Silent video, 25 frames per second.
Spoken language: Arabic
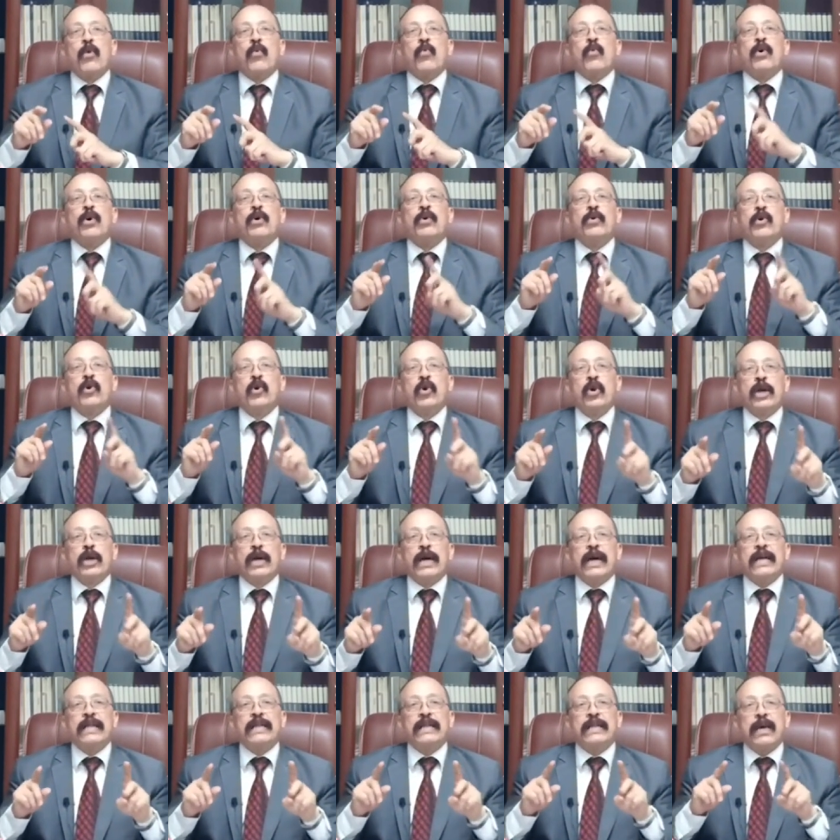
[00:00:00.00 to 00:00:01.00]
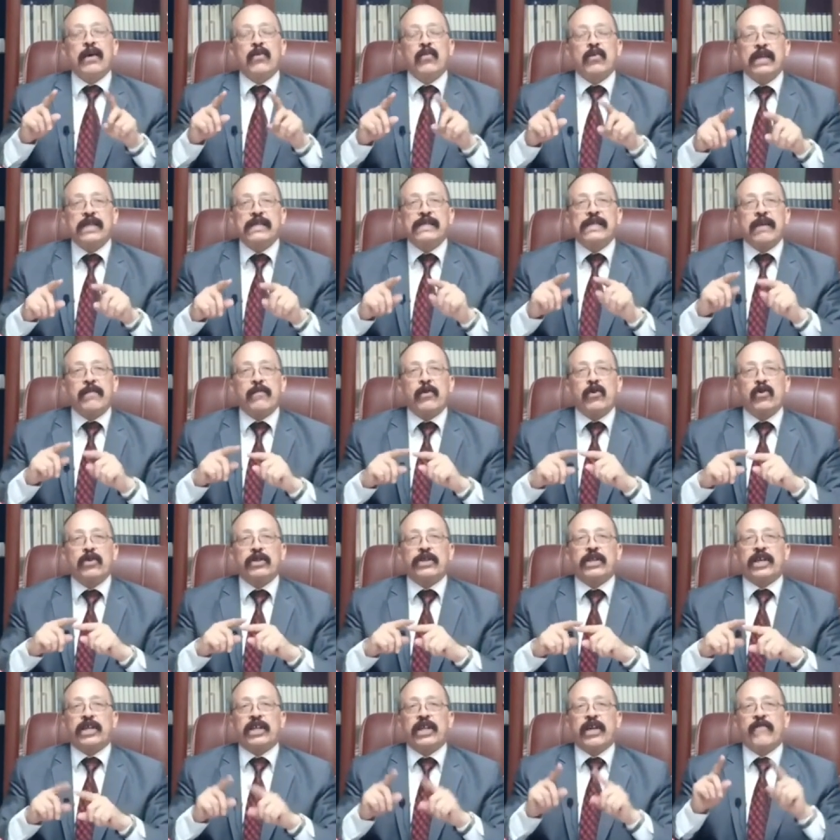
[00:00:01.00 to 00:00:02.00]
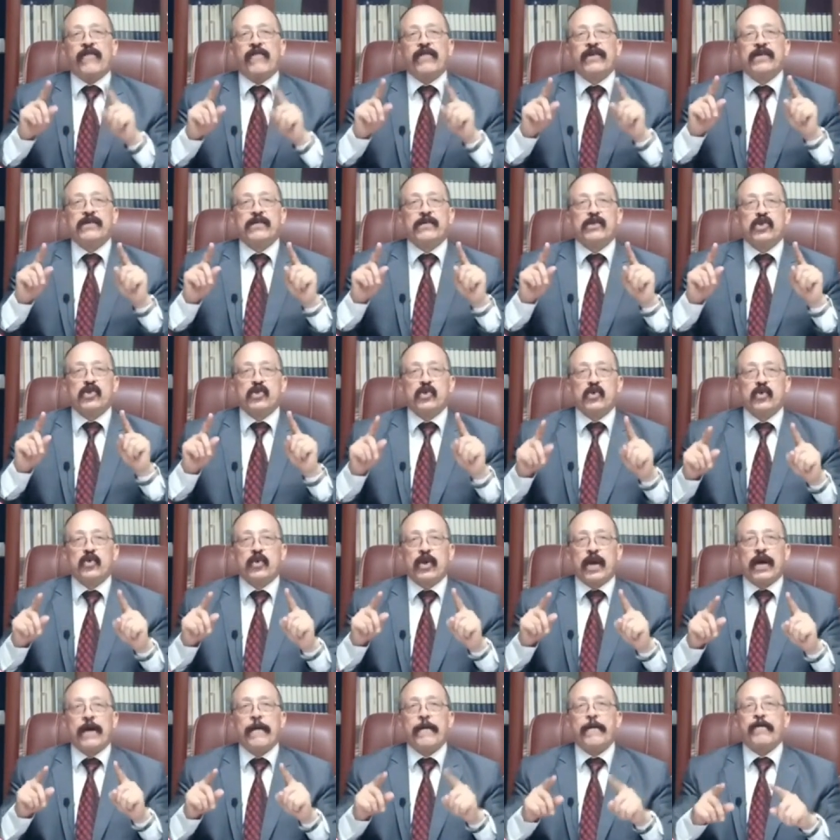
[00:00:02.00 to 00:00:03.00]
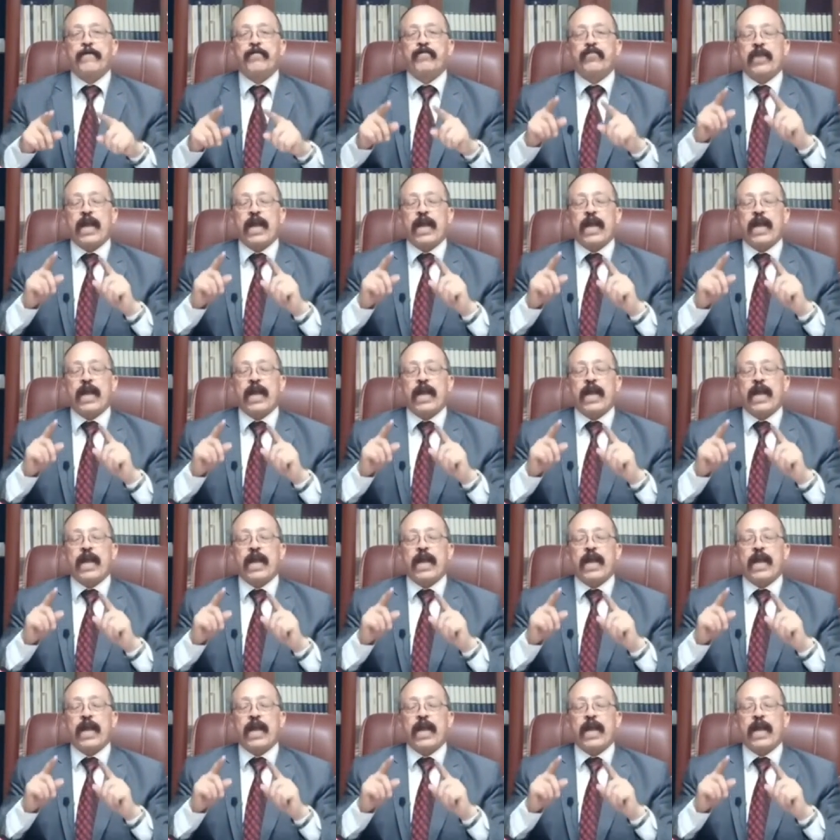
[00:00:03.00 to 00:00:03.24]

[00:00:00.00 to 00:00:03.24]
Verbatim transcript: ويلغى التوكيل زي ما قلت احتفظ بالصوره